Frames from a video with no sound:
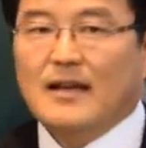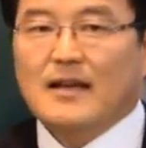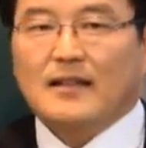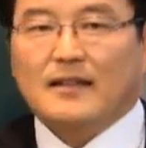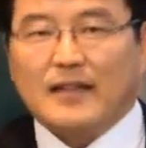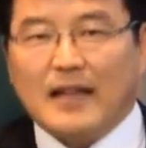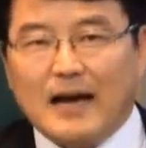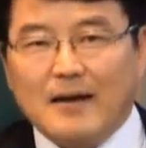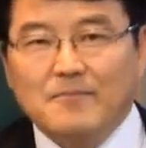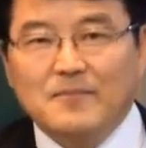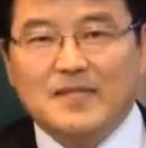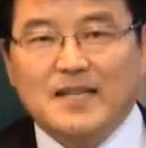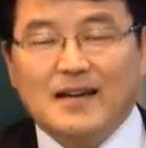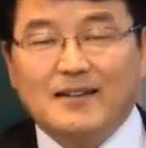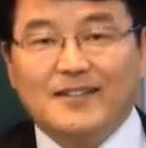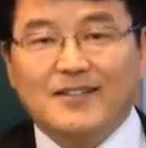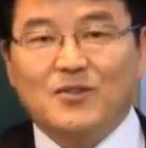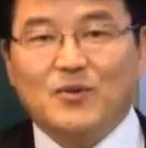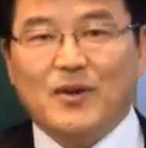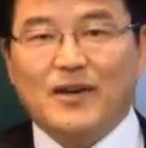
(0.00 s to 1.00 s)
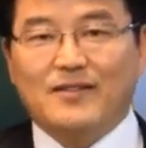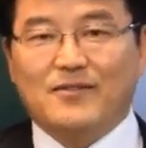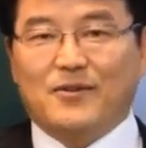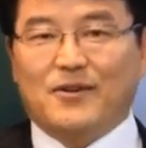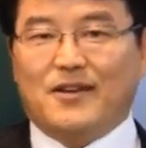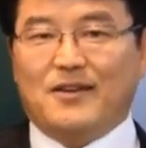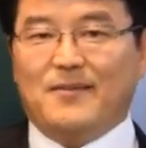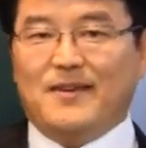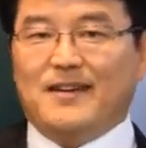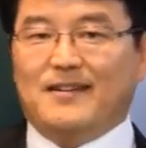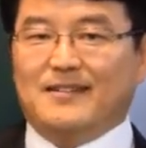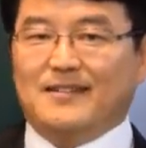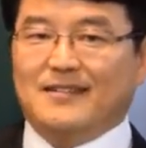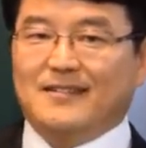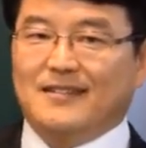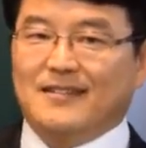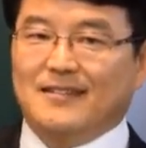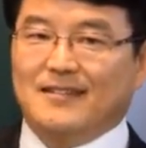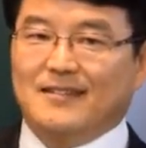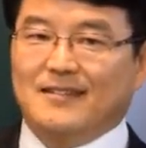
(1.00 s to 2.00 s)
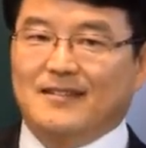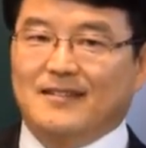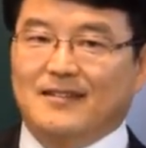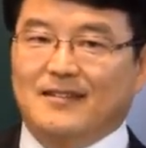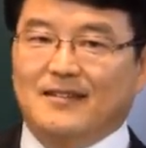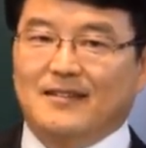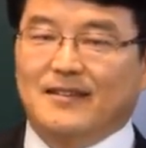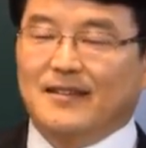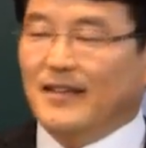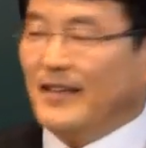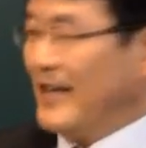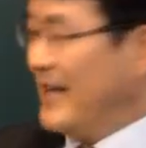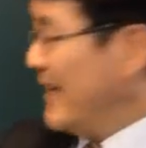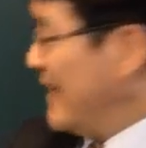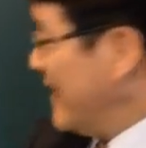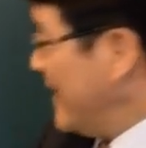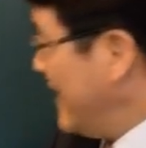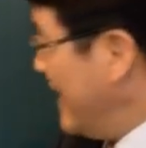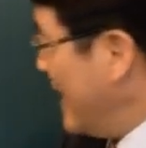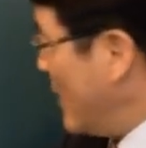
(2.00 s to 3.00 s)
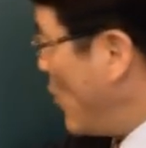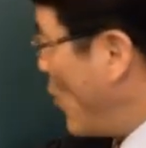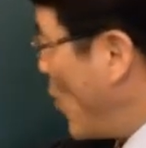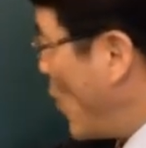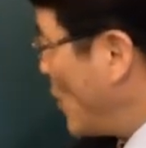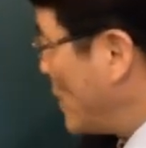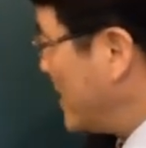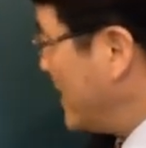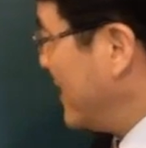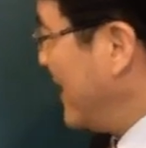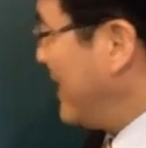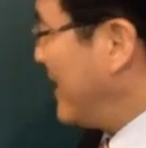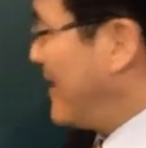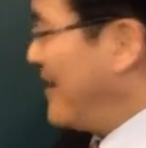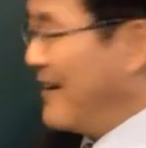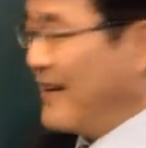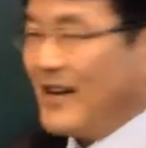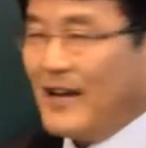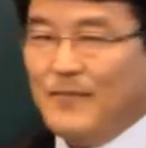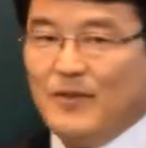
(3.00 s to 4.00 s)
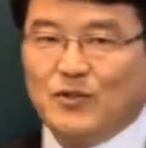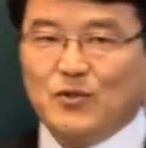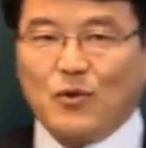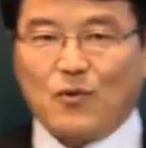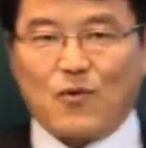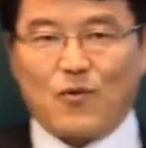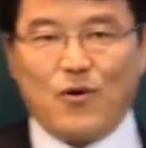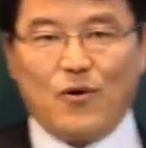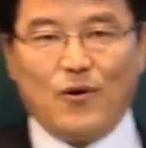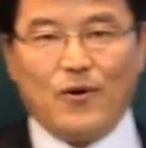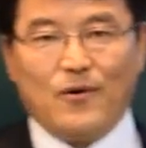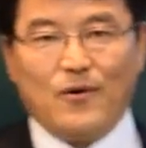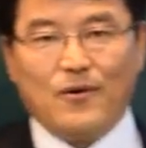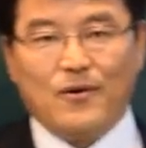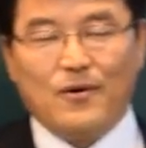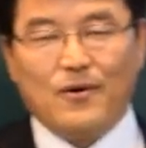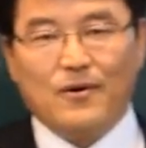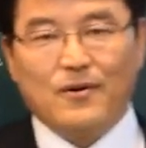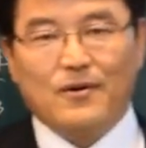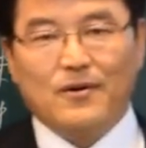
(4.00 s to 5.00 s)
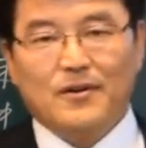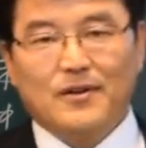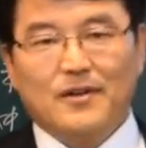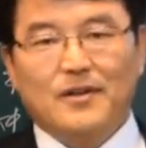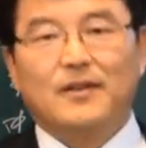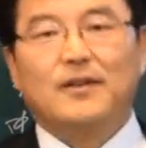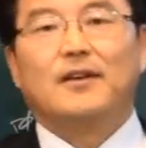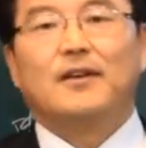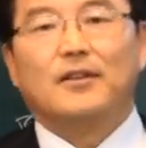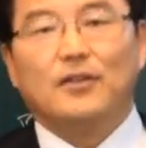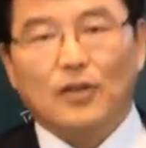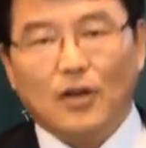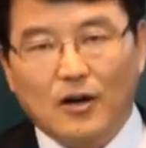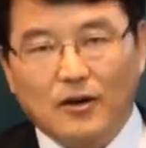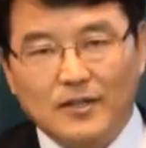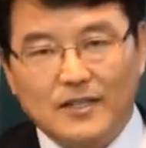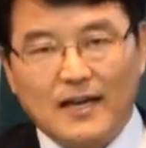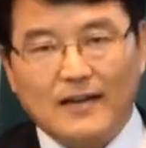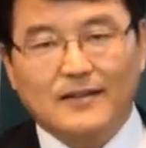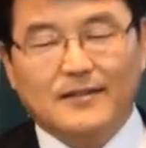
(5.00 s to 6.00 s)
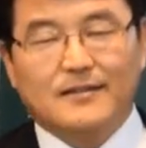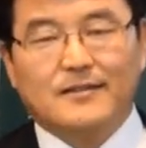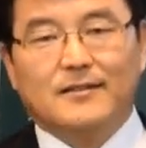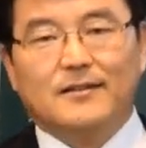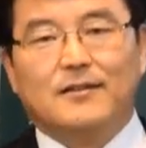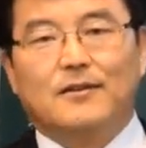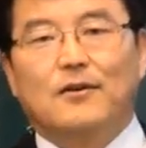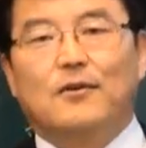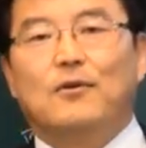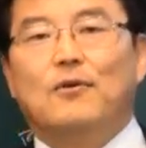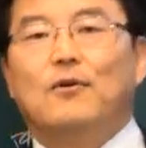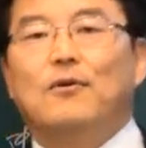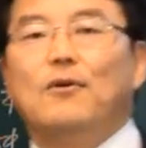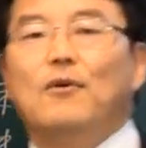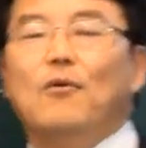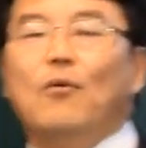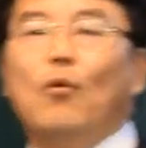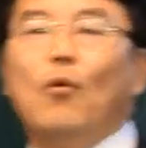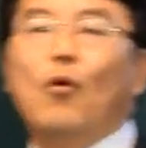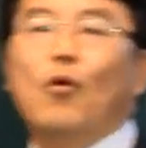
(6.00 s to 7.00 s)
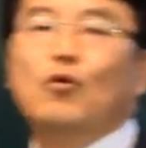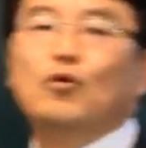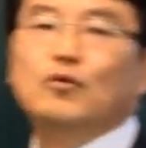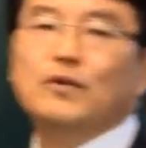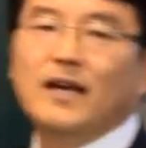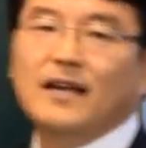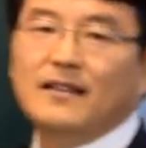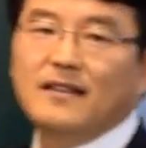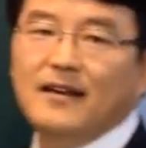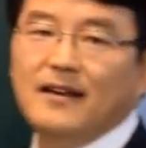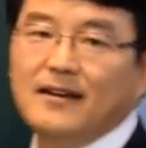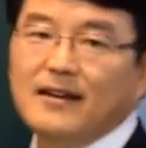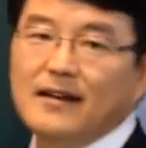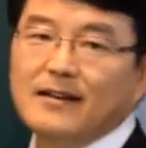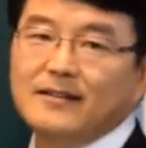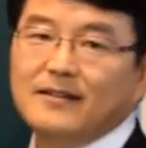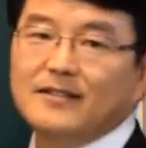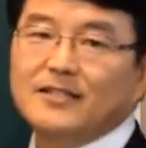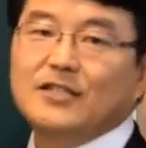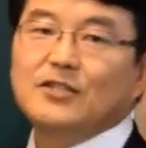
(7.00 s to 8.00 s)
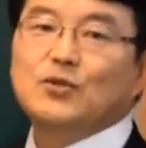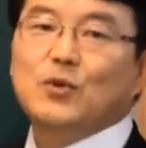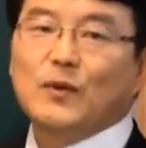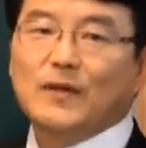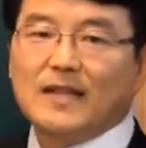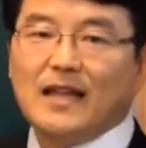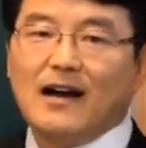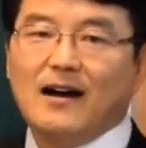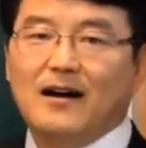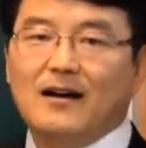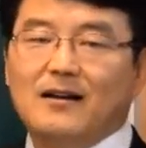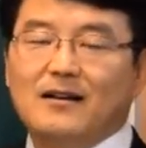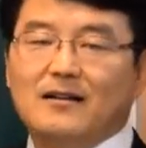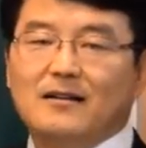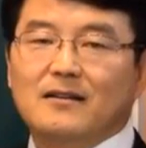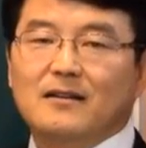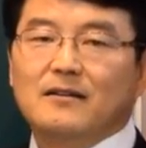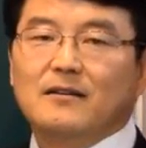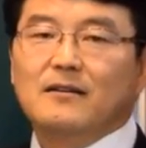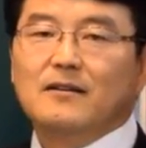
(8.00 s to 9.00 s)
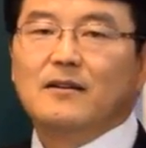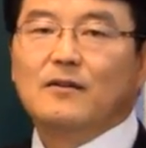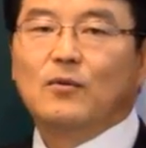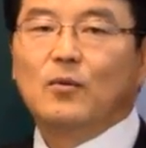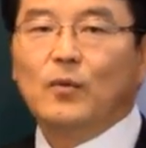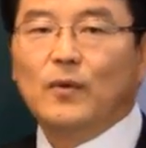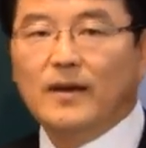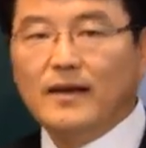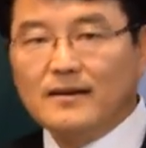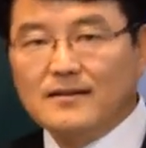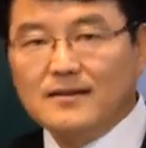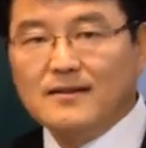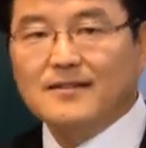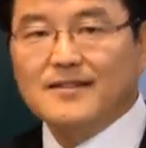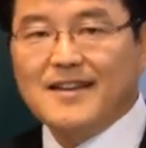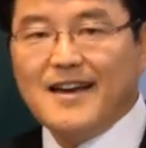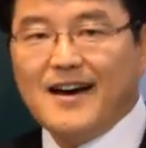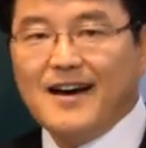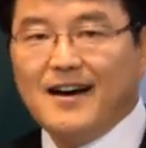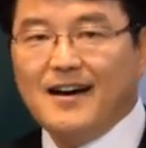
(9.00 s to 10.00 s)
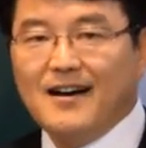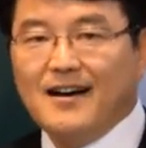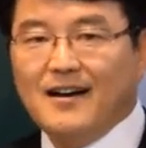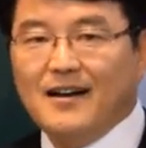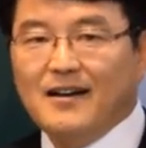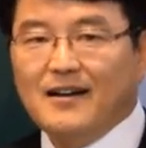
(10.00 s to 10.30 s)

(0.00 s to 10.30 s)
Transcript: 남자는 되도록이면 이 오전에 태어나면 좋고 여자는 오후에 태어나는 것이 좋다. 왜 그러냐?